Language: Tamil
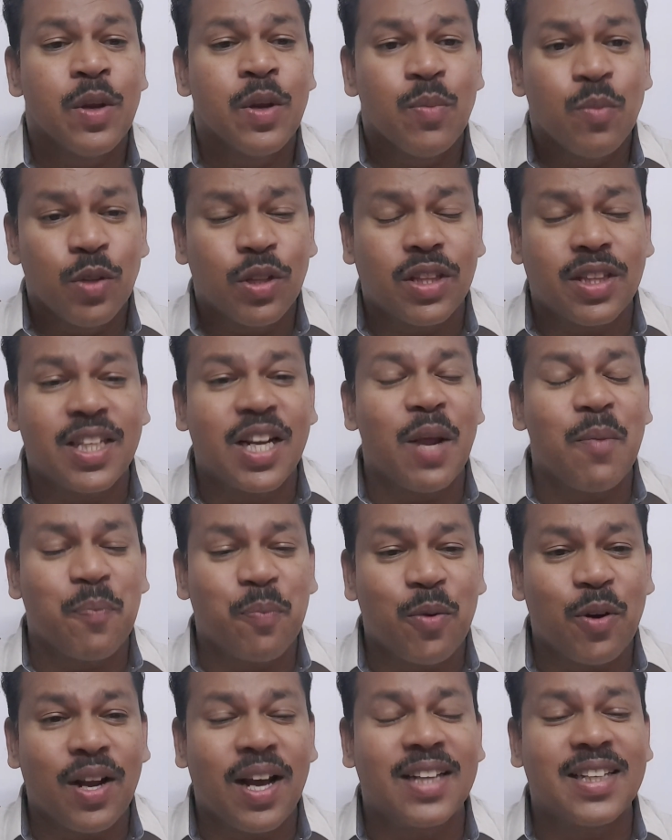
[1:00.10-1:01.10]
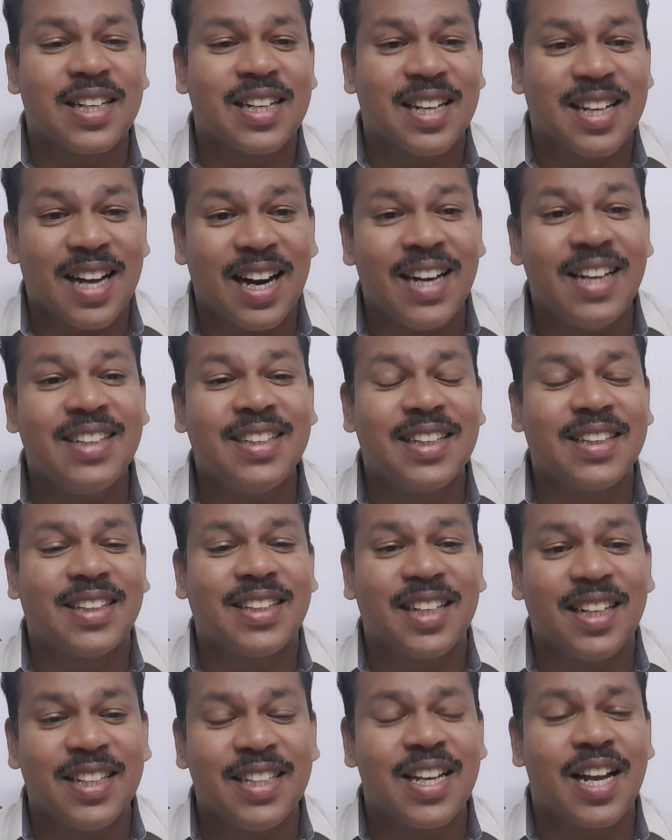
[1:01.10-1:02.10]
முத்திரை போடாத
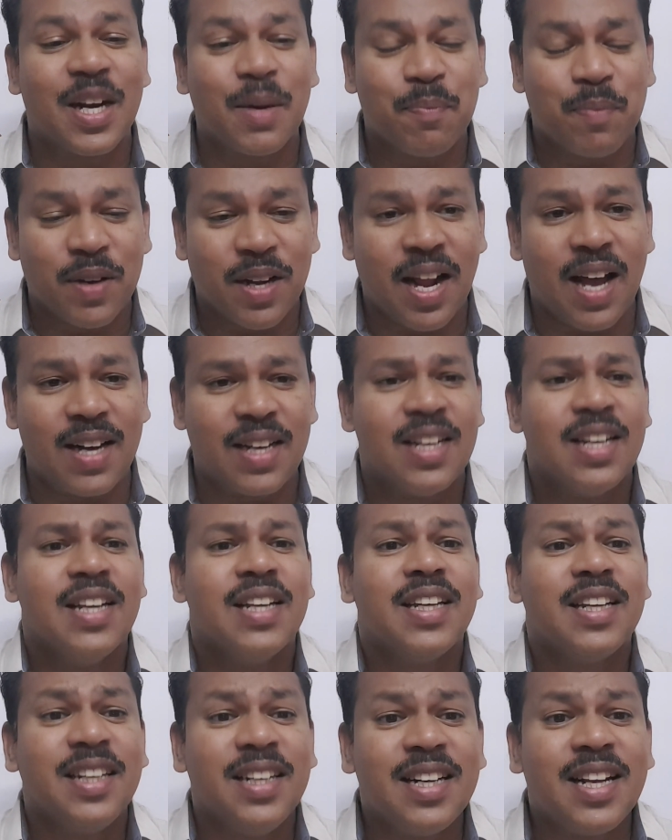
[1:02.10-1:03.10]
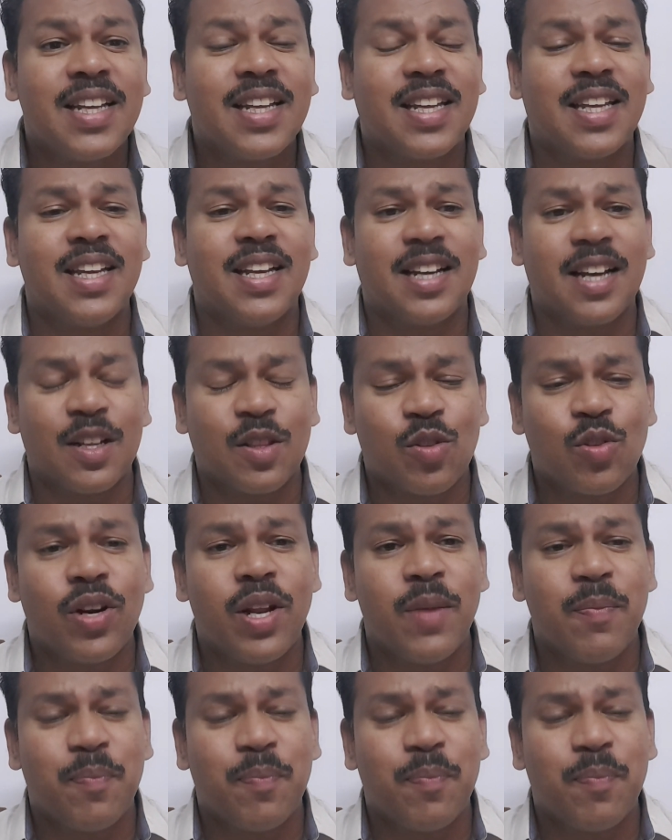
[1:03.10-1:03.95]
கடிதத்தை எழுதி அனுப்புகிறான் இன்றைக்கு கர்த்தருடைய